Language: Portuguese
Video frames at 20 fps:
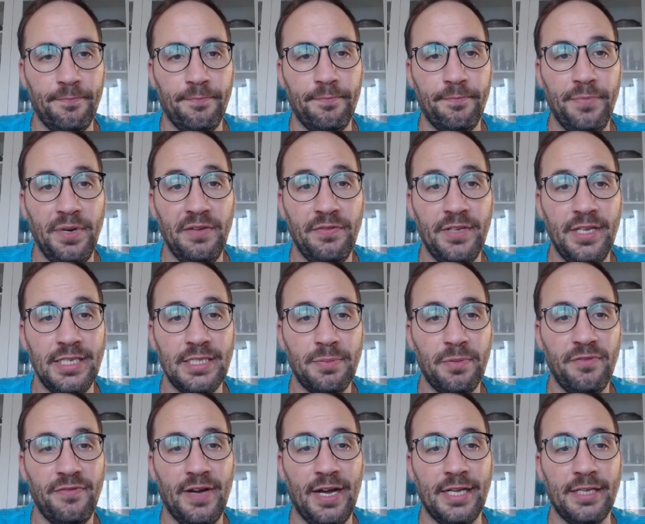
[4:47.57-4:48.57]
Previdência
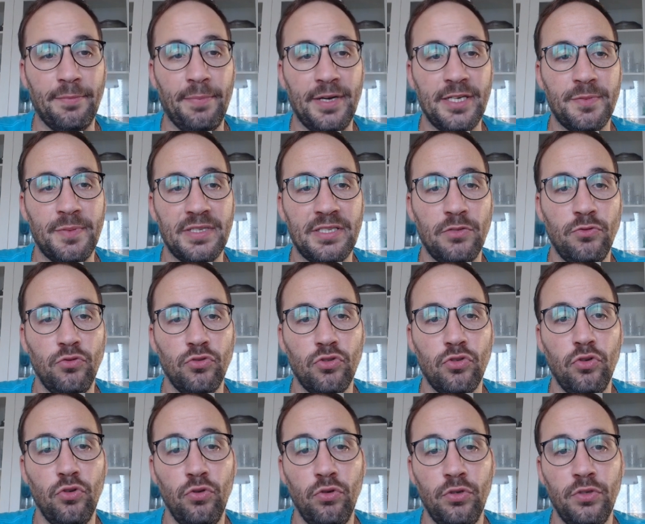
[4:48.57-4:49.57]
privada, participação nos
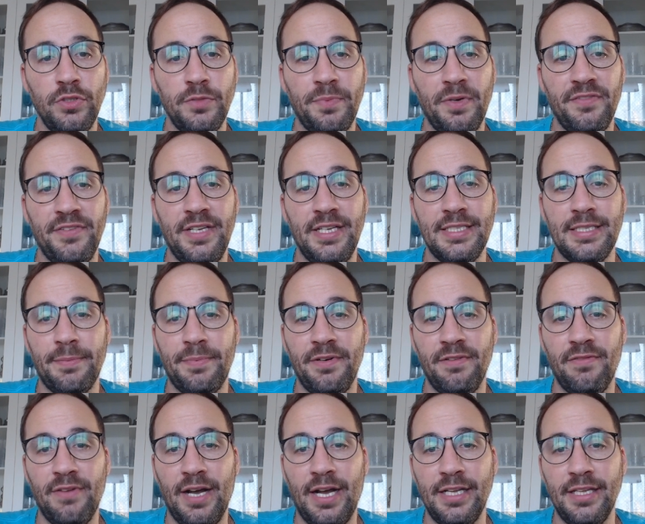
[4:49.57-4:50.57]
lucros, previdência
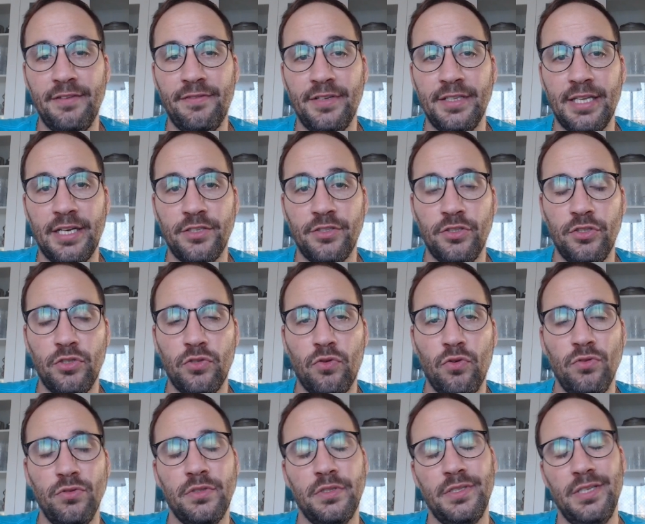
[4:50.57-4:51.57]
privada e vantagens de
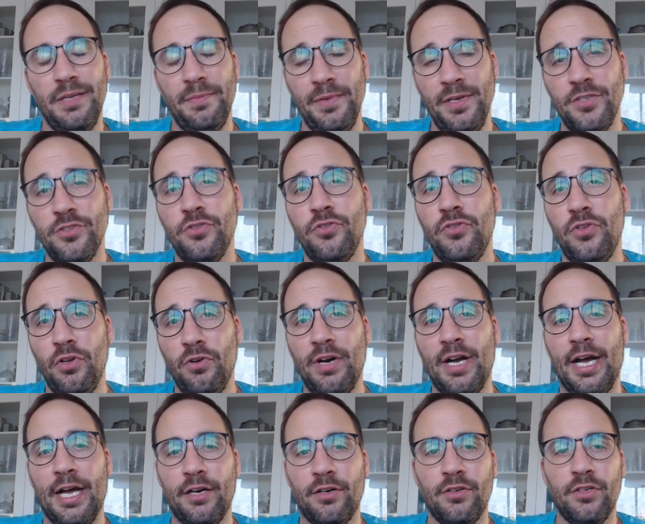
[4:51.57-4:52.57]
descontos, depende do teu
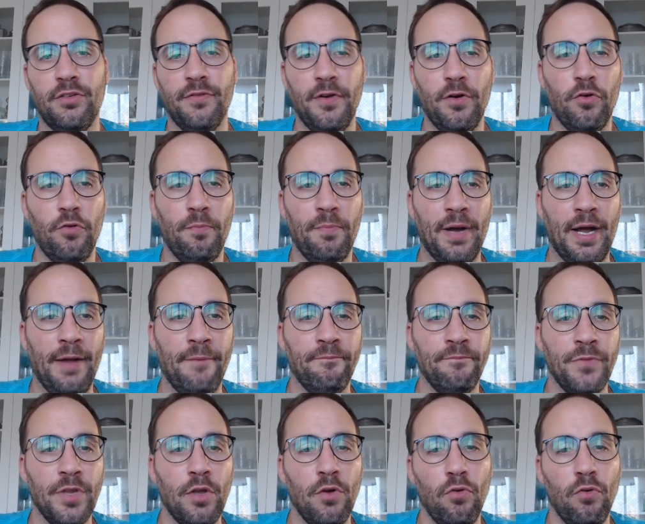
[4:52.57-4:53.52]
cargo que tu vai ocupar.